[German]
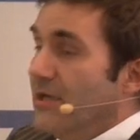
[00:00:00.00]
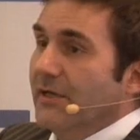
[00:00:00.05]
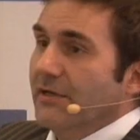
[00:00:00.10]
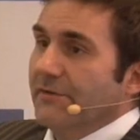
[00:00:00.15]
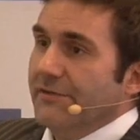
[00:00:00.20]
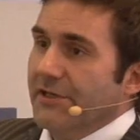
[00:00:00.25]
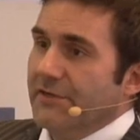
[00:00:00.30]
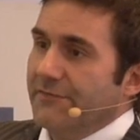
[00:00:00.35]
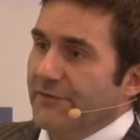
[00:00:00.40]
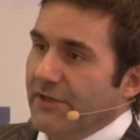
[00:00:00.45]

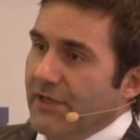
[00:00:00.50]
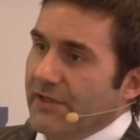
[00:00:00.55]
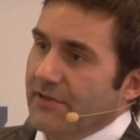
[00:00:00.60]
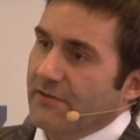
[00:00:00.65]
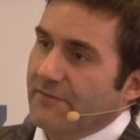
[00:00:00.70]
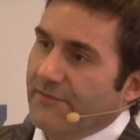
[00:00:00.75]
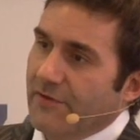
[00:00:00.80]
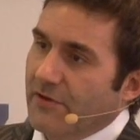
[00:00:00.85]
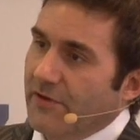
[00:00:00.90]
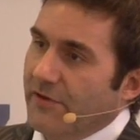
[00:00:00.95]
Nicht für
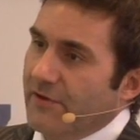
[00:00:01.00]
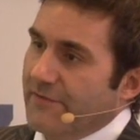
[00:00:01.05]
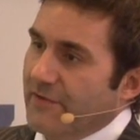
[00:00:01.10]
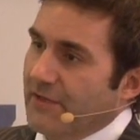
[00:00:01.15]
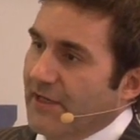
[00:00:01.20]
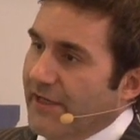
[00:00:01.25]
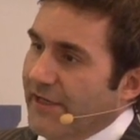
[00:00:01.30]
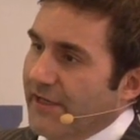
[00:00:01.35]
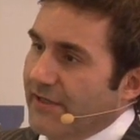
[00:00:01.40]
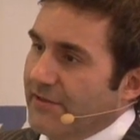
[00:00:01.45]
jeden Verkäufer
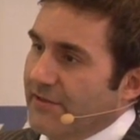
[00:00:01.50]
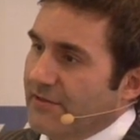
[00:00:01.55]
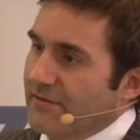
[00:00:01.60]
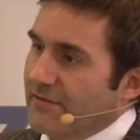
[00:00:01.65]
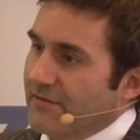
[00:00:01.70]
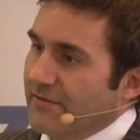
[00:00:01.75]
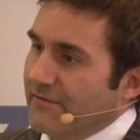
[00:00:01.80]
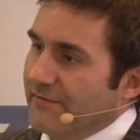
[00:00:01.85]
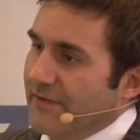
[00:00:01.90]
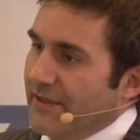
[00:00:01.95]

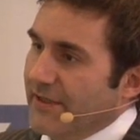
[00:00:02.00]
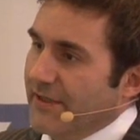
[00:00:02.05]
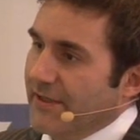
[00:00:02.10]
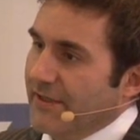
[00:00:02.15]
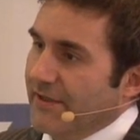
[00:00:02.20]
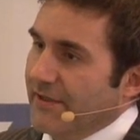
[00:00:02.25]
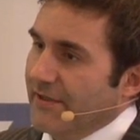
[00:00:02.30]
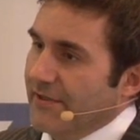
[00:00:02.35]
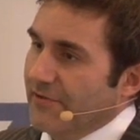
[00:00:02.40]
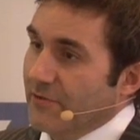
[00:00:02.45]
geeignet,
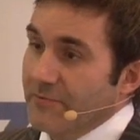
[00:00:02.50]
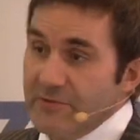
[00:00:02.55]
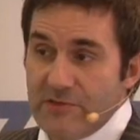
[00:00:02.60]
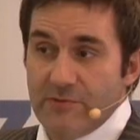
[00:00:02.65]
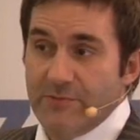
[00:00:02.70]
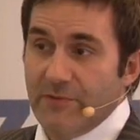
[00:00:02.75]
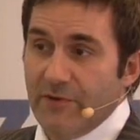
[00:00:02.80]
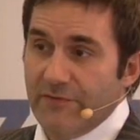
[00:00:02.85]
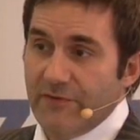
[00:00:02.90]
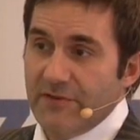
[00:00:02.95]
weil um zu
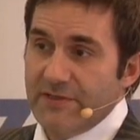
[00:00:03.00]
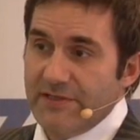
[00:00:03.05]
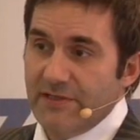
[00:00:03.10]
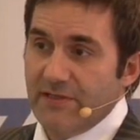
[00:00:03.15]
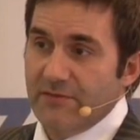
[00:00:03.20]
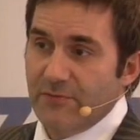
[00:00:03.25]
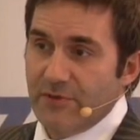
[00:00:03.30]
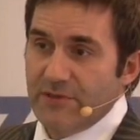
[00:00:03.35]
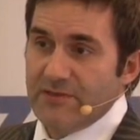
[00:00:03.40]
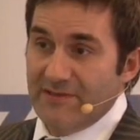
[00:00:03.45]

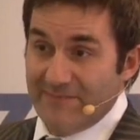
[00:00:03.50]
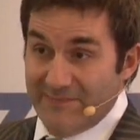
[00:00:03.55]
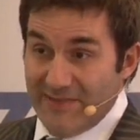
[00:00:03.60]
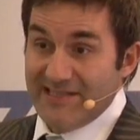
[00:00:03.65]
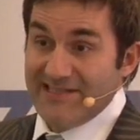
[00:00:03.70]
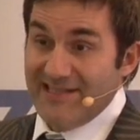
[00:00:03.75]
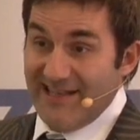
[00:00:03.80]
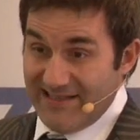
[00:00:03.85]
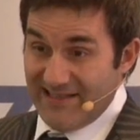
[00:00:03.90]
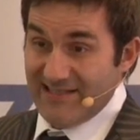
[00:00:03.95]
provozieren, musst du ein paar
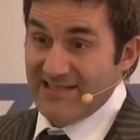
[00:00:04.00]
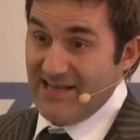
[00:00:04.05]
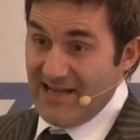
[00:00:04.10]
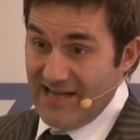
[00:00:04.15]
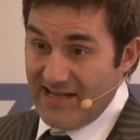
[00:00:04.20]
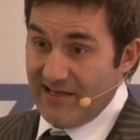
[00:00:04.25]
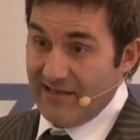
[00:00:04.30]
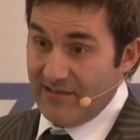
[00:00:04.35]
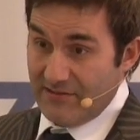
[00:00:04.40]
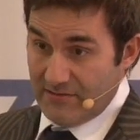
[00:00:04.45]
Sachen
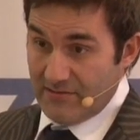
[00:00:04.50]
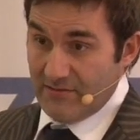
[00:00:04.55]
sagen.